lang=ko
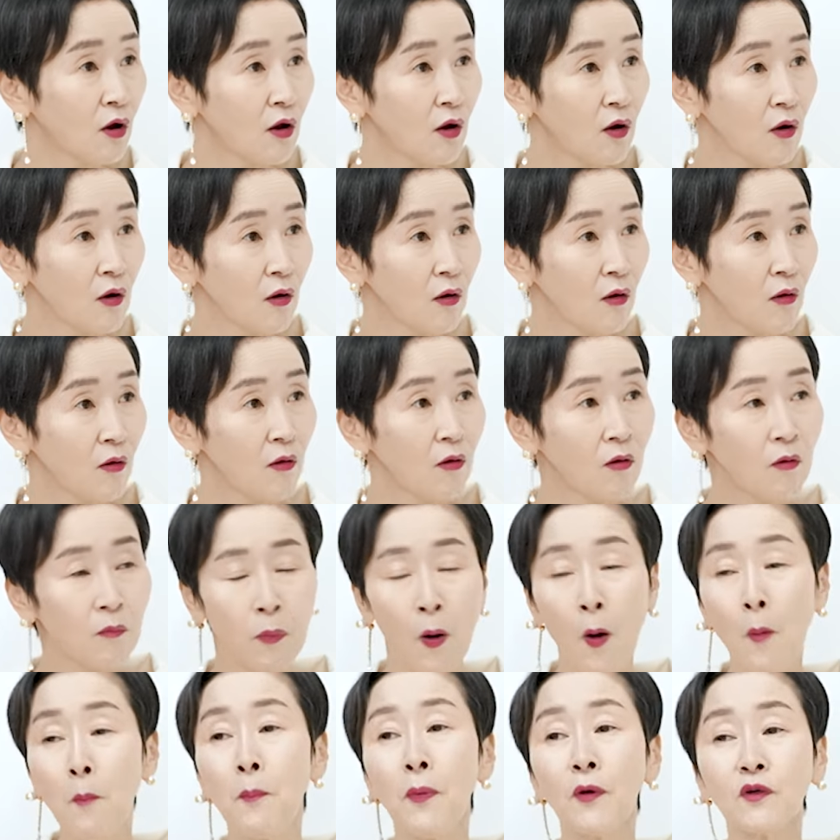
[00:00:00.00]
음. 어,
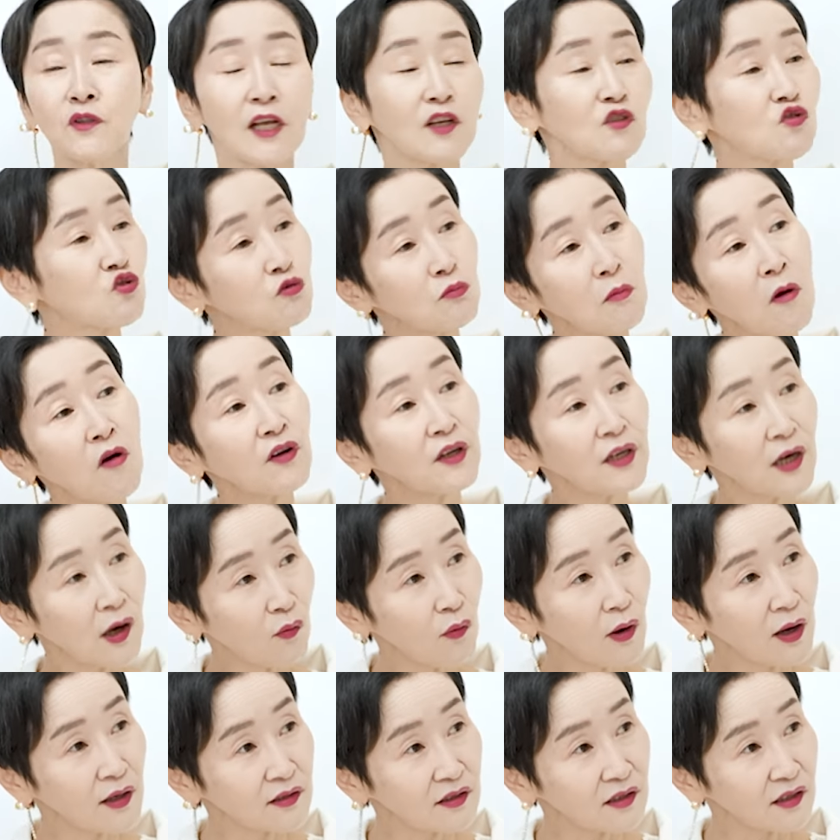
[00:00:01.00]
법보다
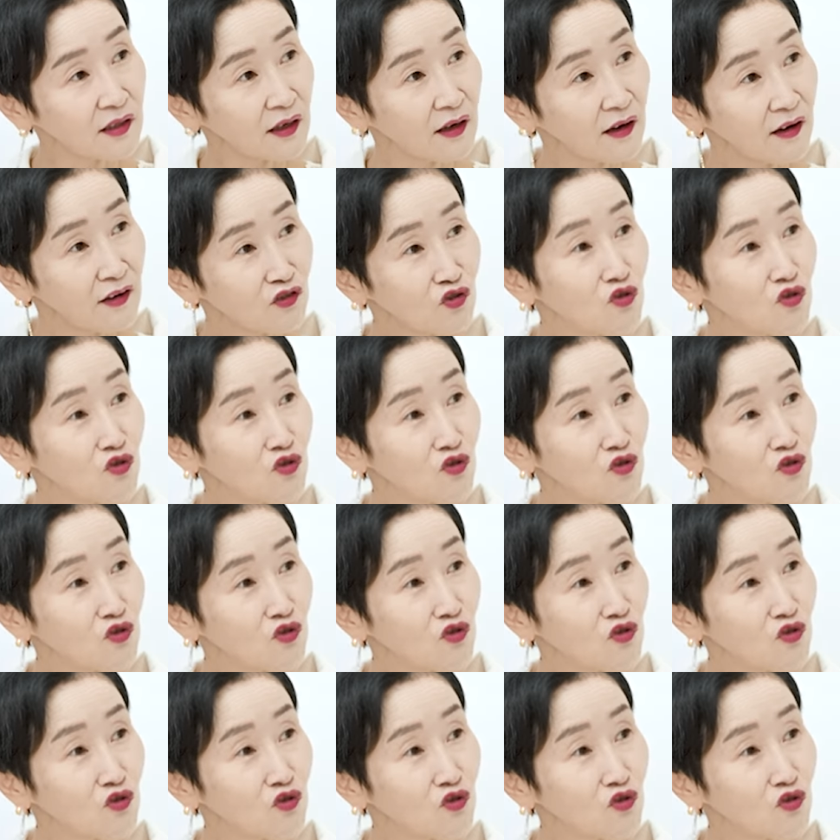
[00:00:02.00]
주먹이라고 하지.